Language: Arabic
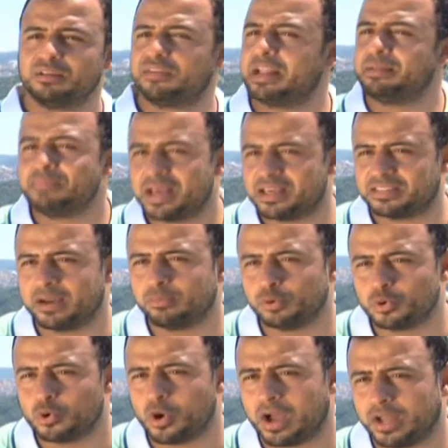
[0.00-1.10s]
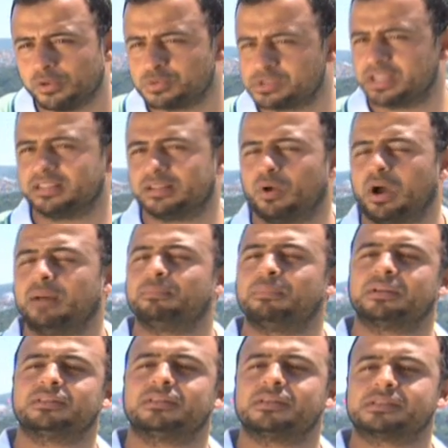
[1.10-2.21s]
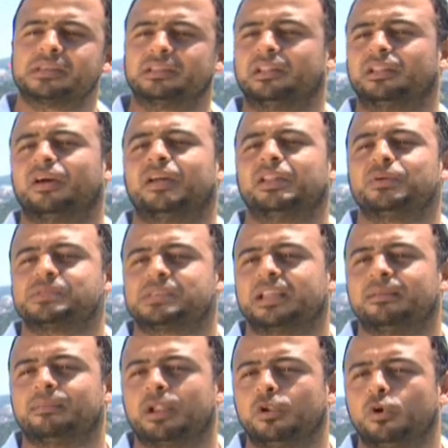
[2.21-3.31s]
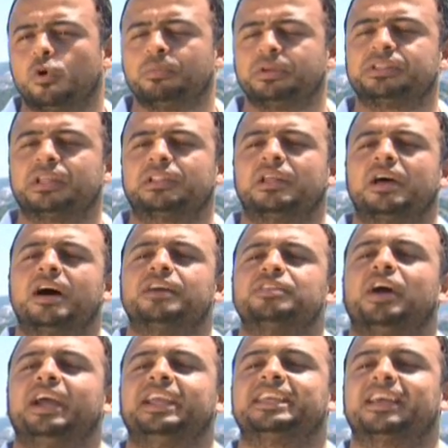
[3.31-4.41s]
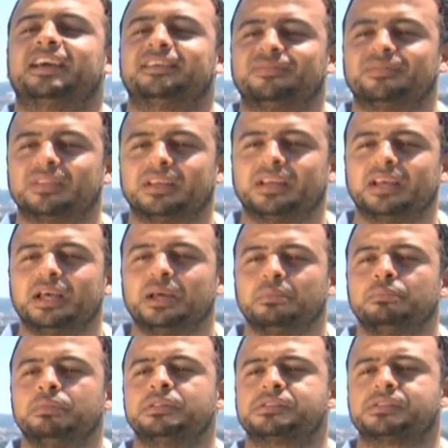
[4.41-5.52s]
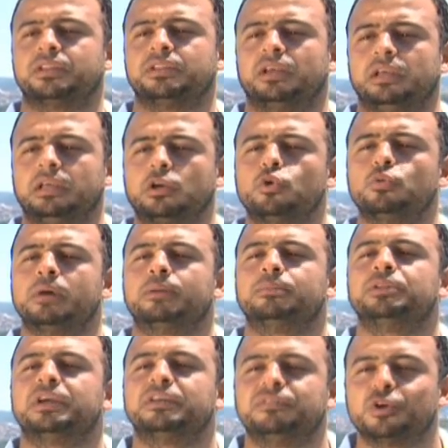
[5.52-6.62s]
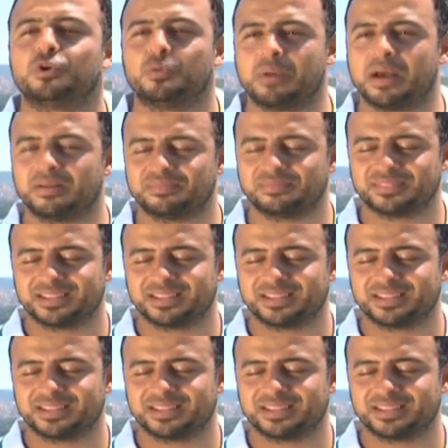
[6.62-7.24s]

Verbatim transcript: فلما اذهبوا الجوع عنه سيدنا محمد صلى الله عليه وسلم قال لهم ان الله ضحك من صنيعكما بضيفكما